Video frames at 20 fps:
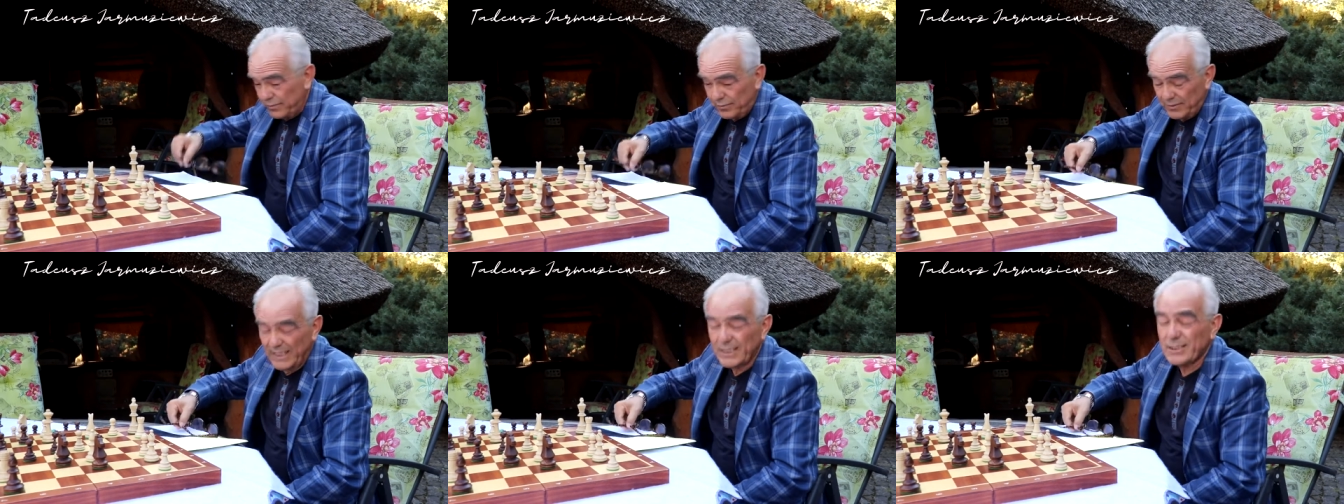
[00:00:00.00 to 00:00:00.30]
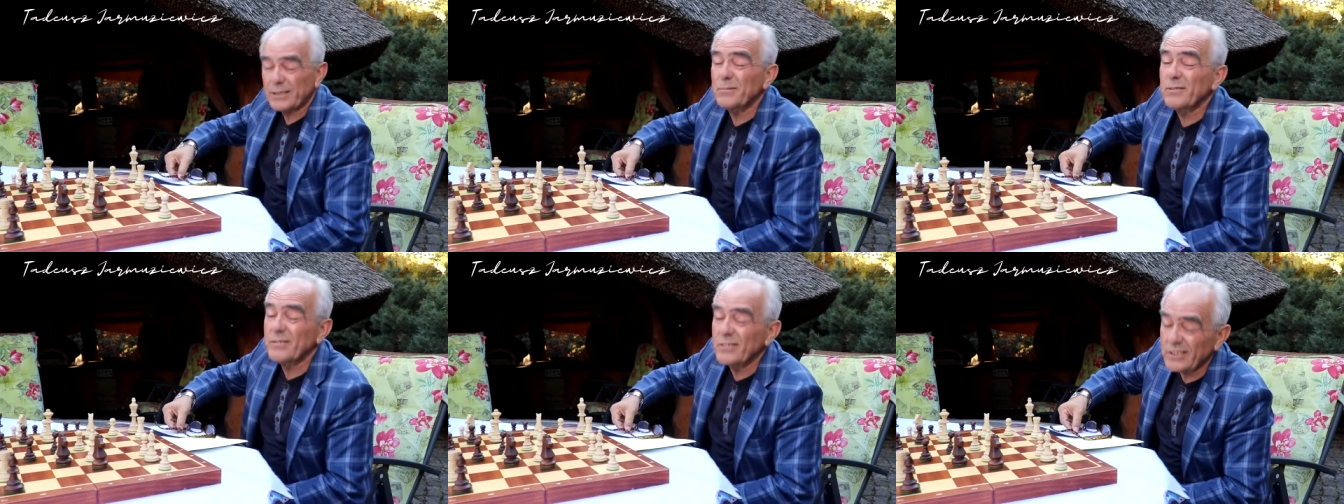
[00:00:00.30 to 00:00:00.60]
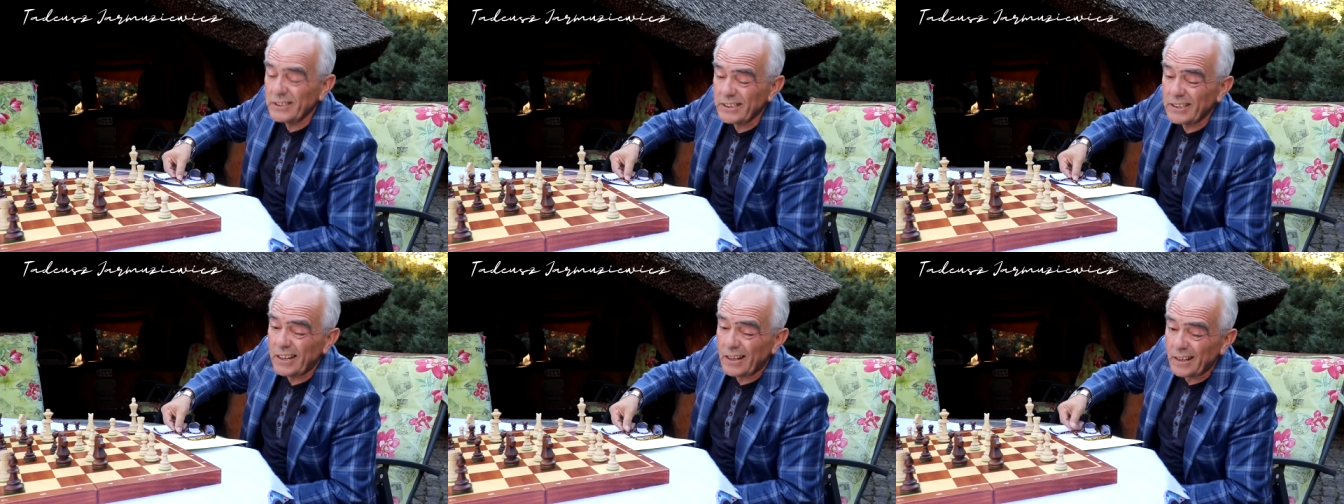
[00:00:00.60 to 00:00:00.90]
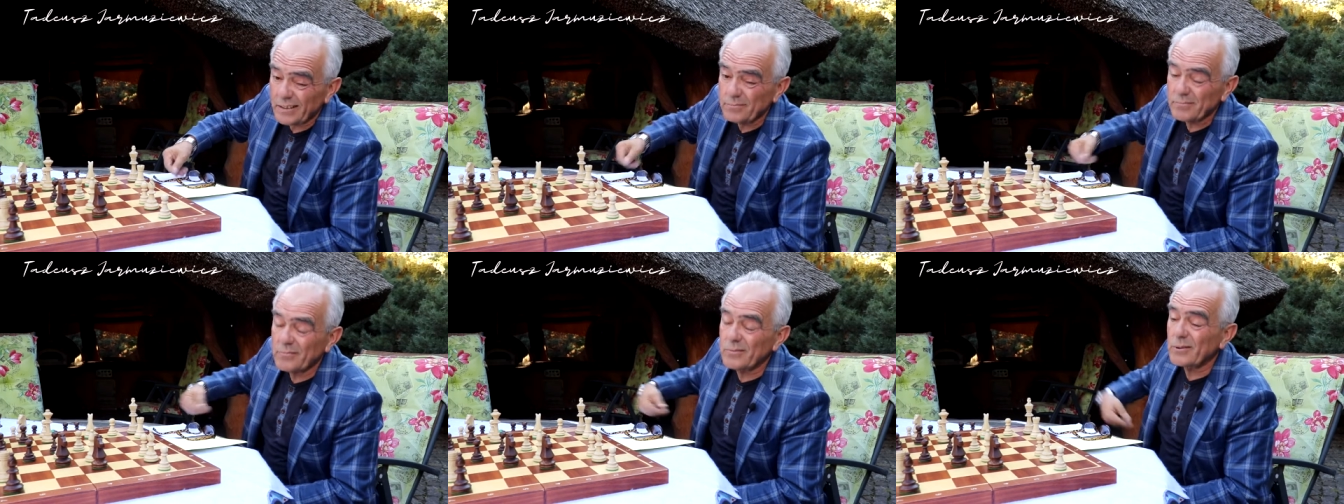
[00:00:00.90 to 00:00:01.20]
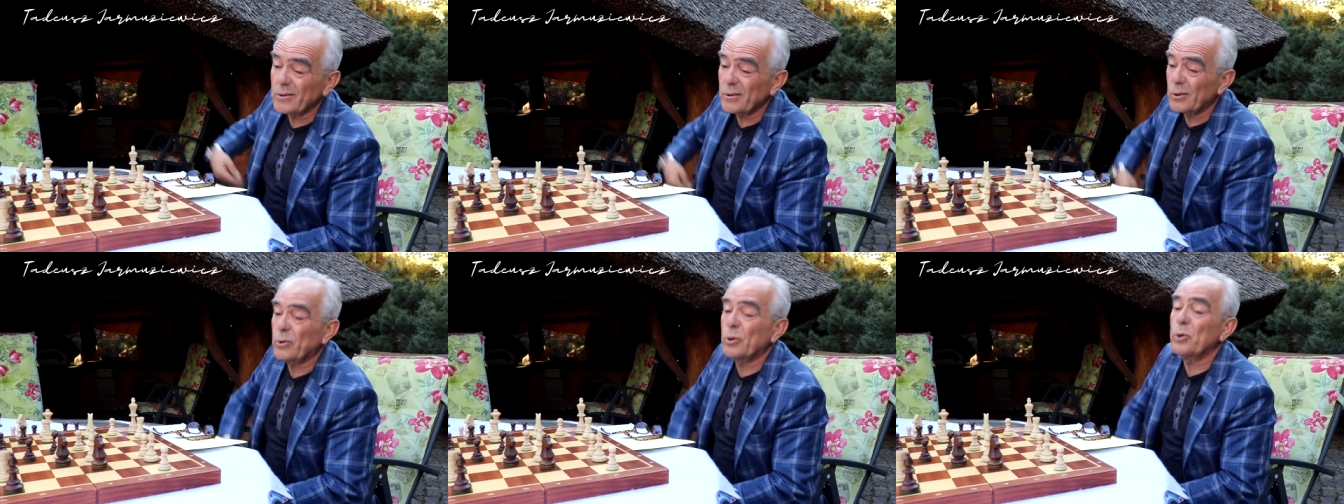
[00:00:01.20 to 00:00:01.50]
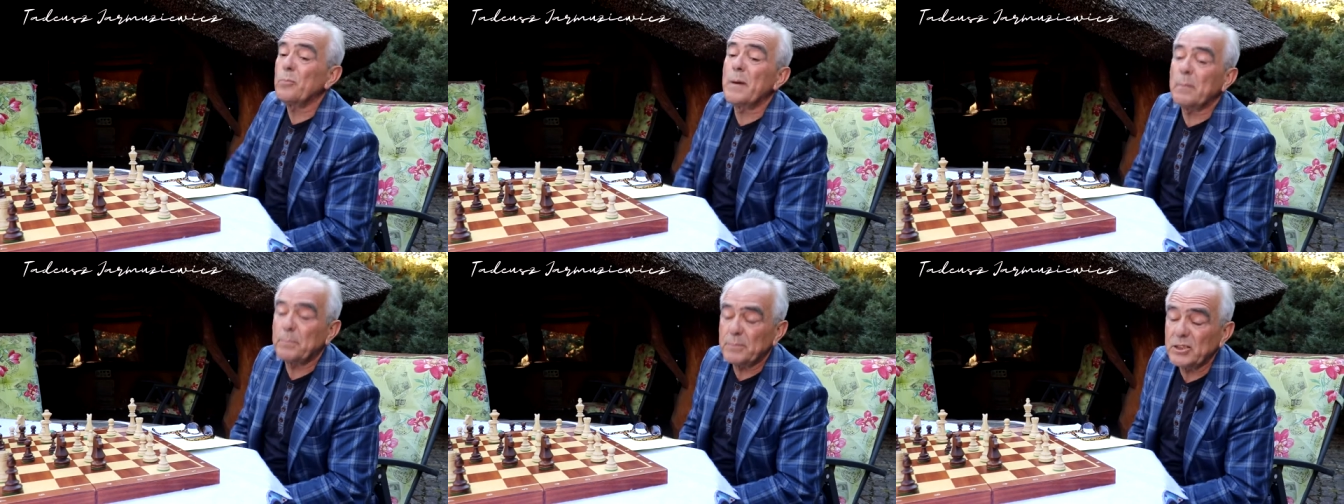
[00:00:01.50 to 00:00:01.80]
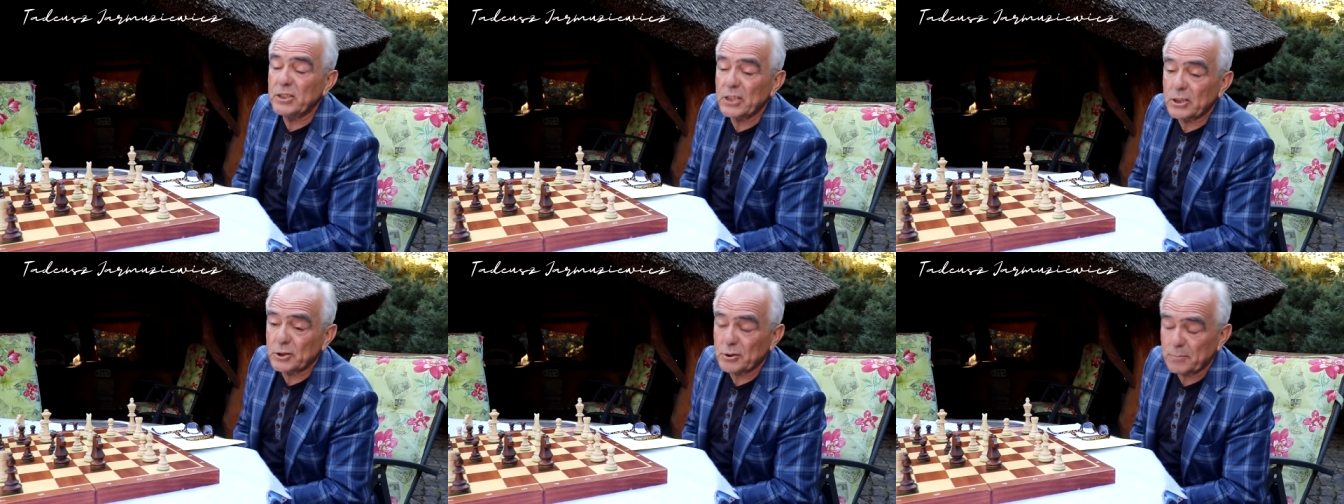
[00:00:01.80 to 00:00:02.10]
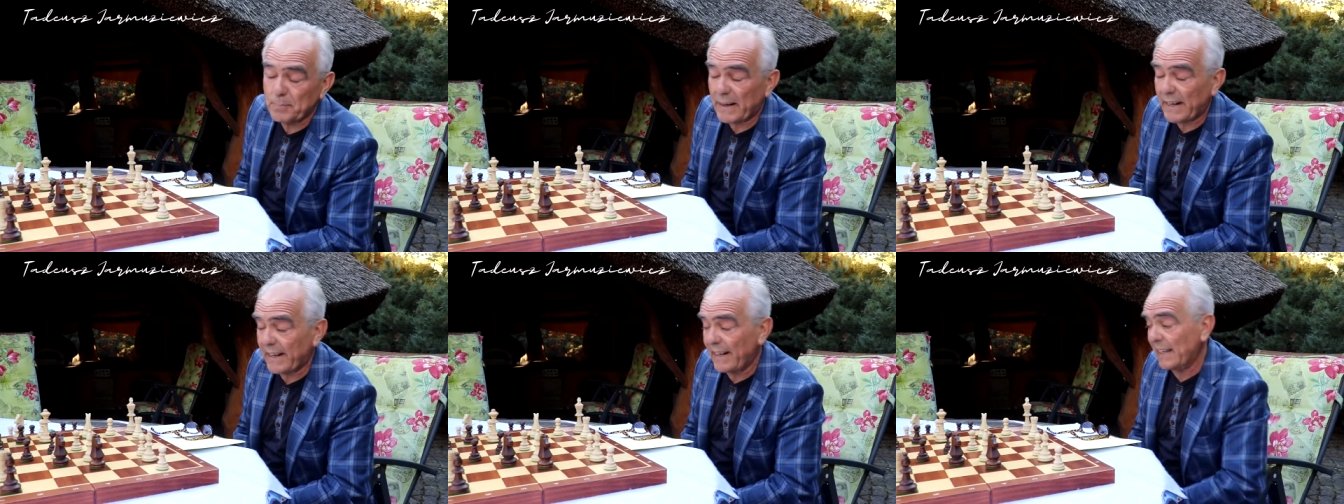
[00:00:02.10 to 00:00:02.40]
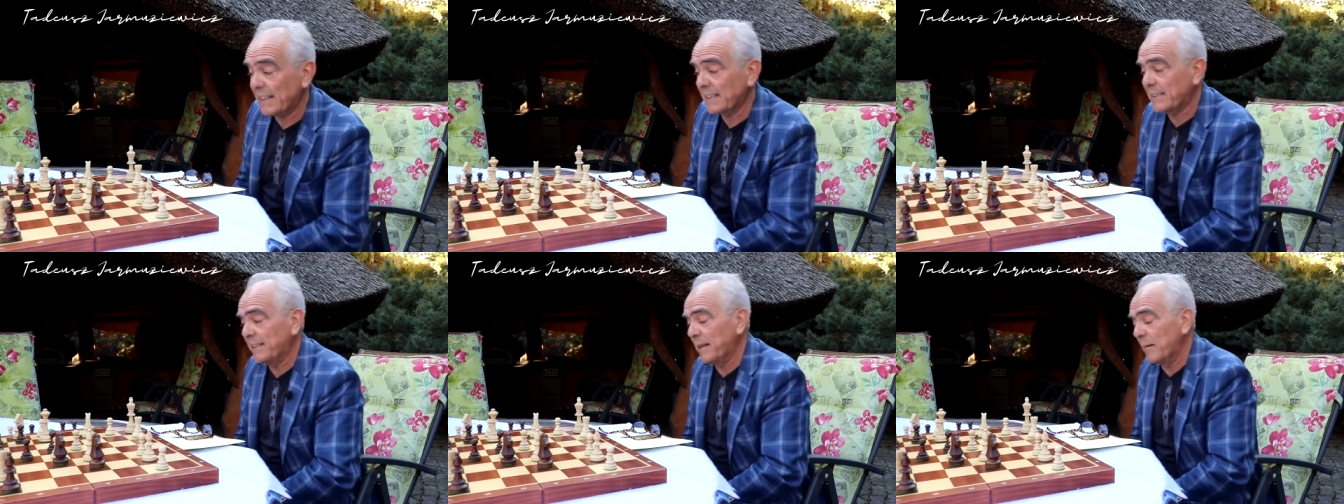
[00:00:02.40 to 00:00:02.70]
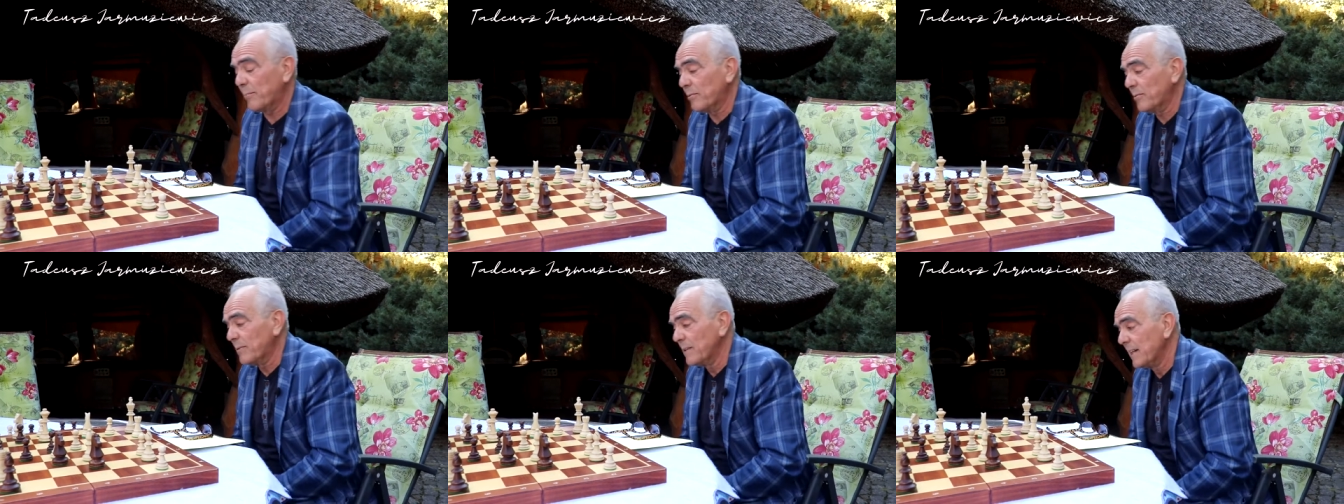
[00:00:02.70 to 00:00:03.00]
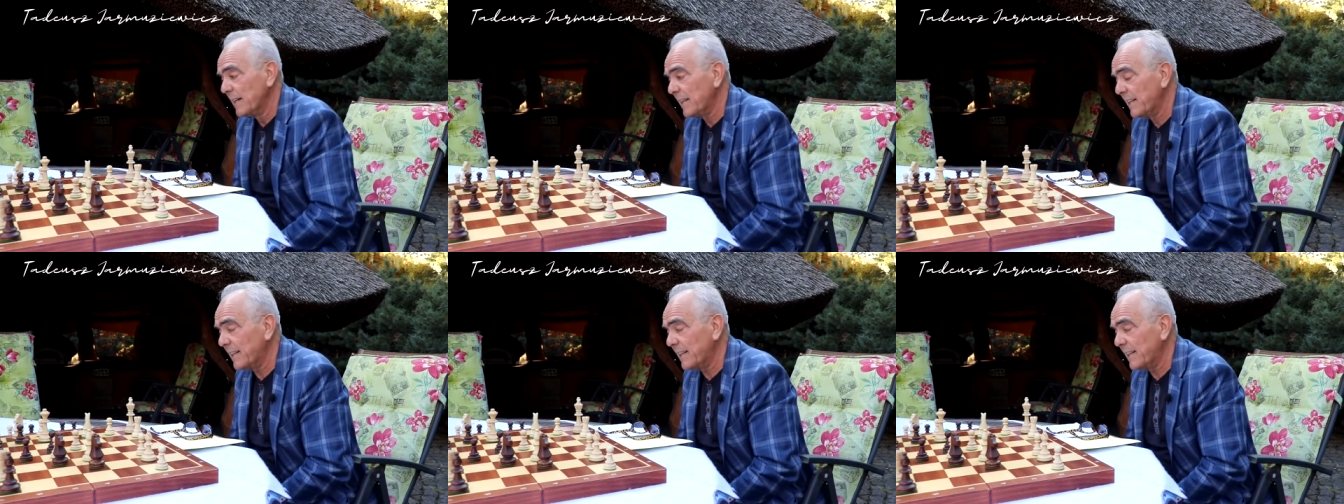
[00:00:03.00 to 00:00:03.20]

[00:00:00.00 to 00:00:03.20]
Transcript: nie chcę mówić ile, grube 50 parę lat temu,